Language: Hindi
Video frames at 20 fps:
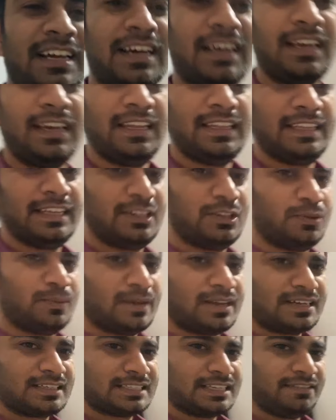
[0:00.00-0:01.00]
कर लेते हैं
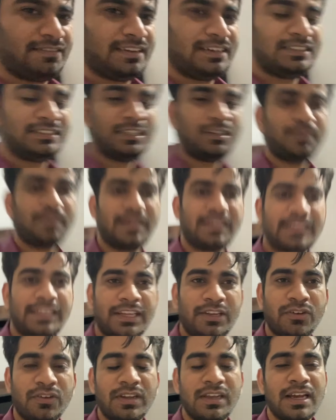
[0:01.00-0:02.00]
दोबारा से वाली शर्ट पहनते
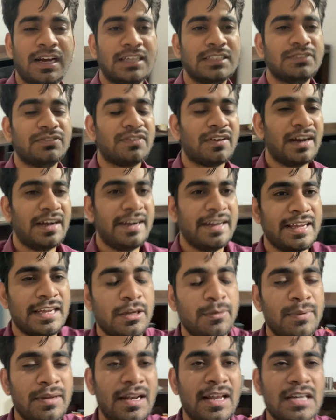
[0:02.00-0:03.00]
हैं क्योंकि आज फ्राइडे की
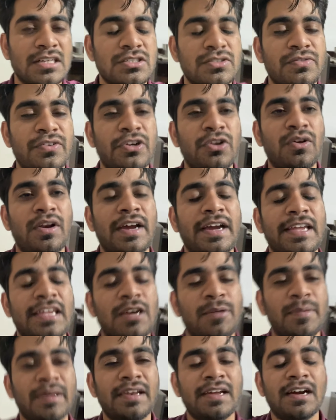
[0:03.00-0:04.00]
भी लास्ट वीडियो रह गई है
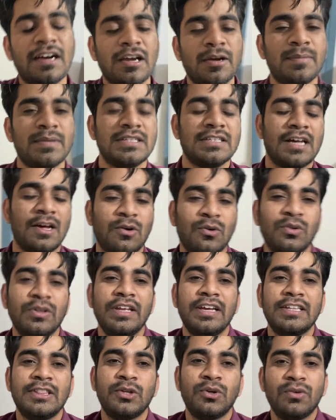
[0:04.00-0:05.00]
अमेरिका के बाजार को
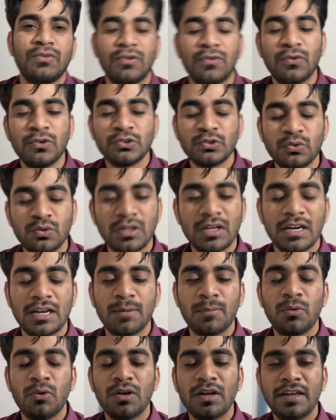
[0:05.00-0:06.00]
देखते हुए फिर वो शूट करके
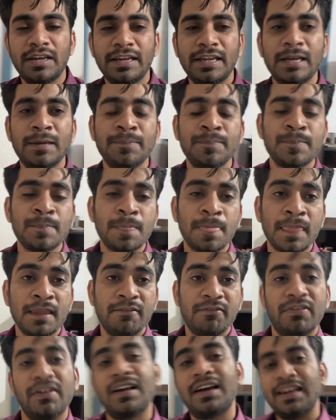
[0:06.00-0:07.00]
अपलोड करनी है
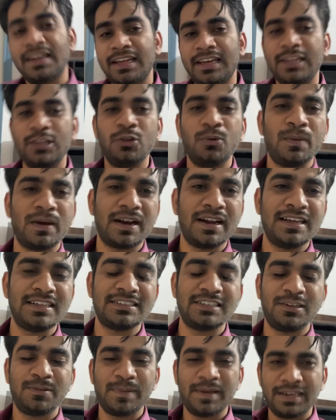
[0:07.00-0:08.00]
फिर कल के लिए दोबारा
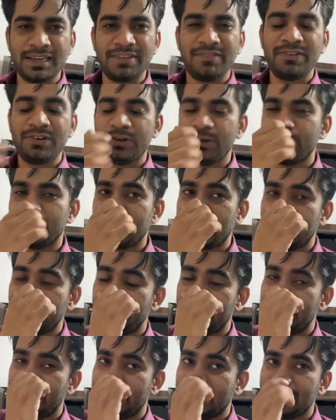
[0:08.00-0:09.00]
शर्ट पहन के वीडियो बनाने
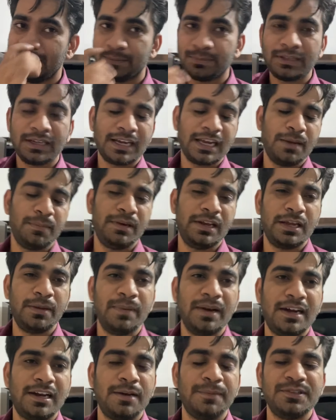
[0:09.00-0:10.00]
बैठेंगे तब तक कैमरे की
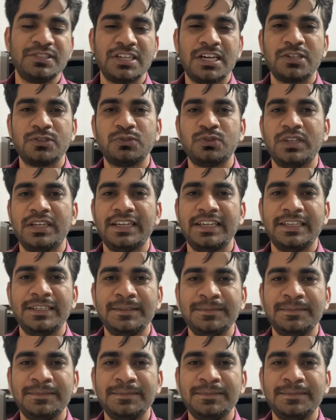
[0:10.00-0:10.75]
बैटरी भी चार्ज हो जाएगी